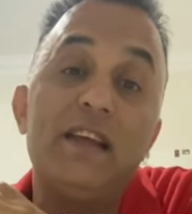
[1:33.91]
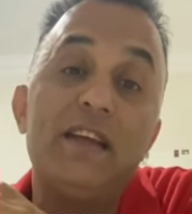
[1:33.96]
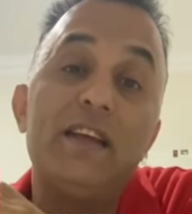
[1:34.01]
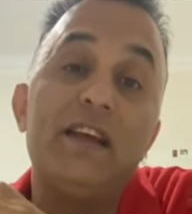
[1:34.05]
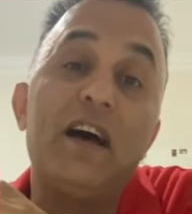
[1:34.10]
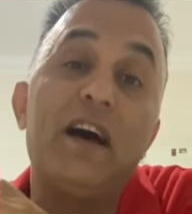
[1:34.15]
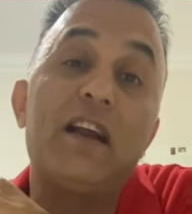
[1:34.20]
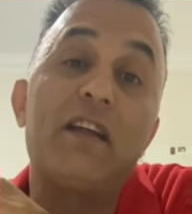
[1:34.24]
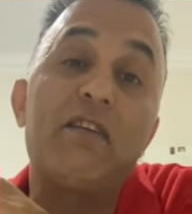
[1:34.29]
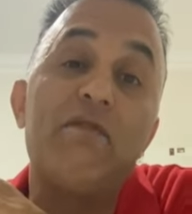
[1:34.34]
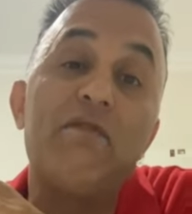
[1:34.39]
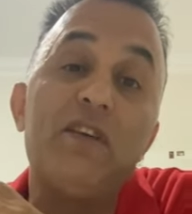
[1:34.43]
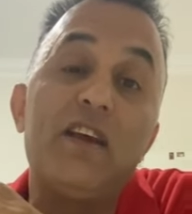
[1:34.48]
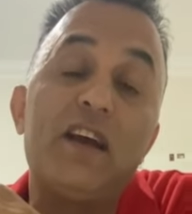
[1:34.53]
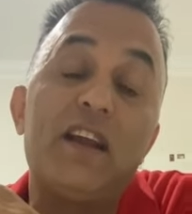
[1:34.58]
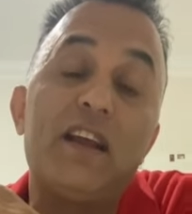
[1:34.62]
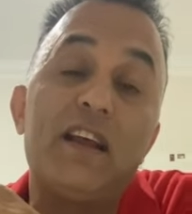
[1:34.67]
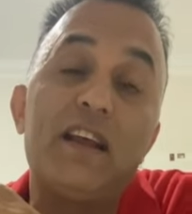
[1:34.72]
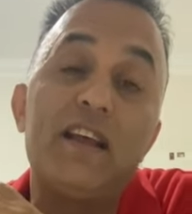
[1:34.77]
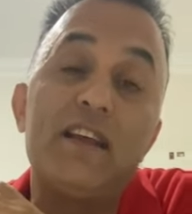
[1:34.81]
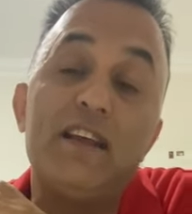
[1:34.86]
Yarın
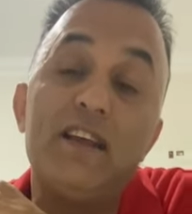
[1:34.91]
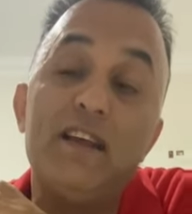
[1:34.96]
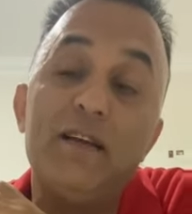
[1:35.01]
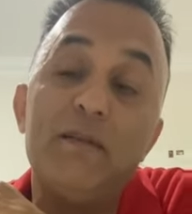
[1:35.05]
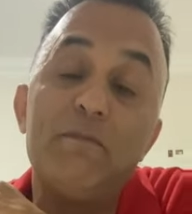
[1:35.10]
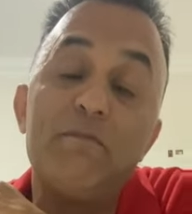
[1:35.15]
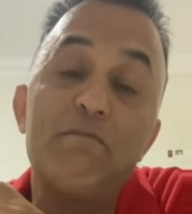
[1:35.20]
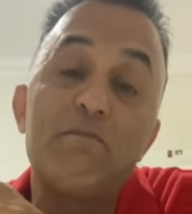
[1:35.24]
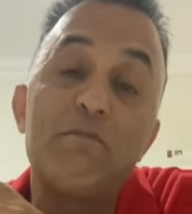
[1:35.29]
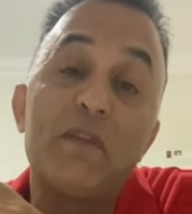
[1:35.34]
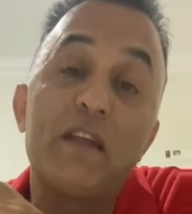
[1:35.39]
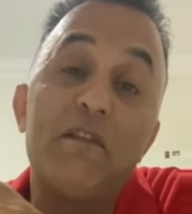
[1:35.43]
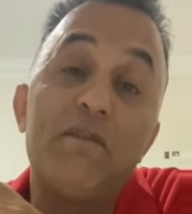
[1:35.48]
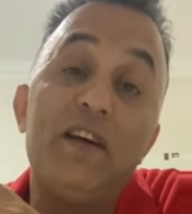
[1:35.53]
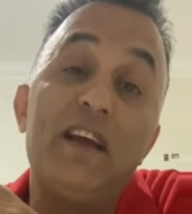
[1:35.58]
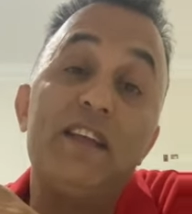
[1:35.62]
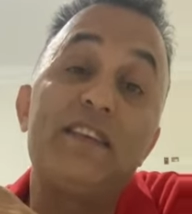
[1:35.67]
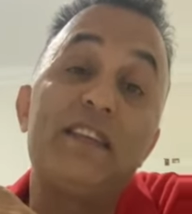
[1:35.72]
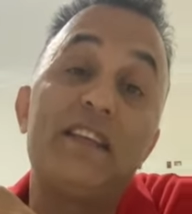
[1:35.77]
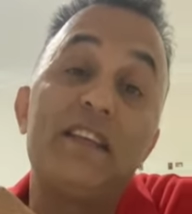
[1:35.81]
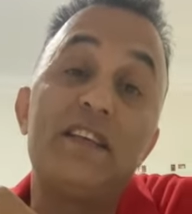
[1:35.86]
Viyana'yı
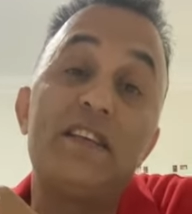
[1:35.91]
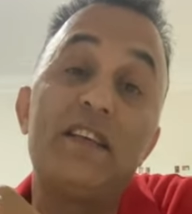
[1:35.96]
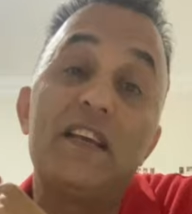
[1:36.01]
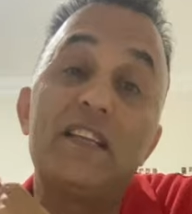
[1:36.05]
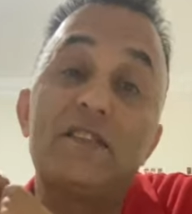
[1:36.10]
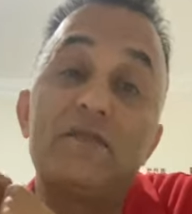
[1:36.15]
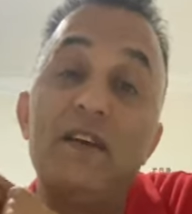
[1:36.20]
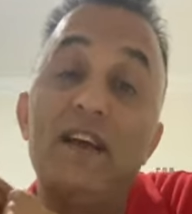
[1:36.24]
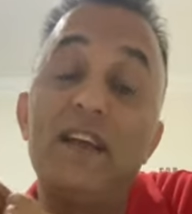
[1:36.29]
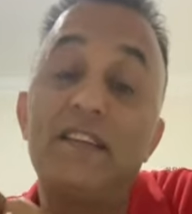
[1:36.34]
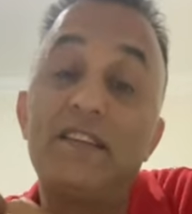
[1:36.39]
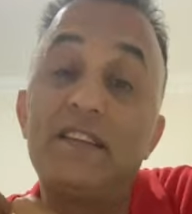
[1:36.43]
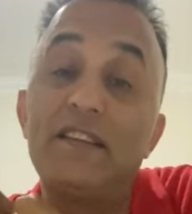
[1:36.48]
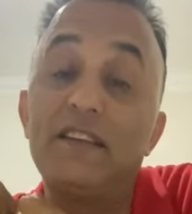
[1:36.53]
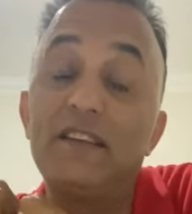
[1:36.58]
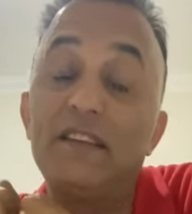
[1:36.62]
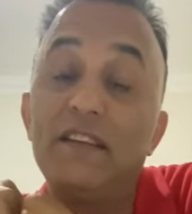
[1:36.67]
fethedeceğiz. Feth.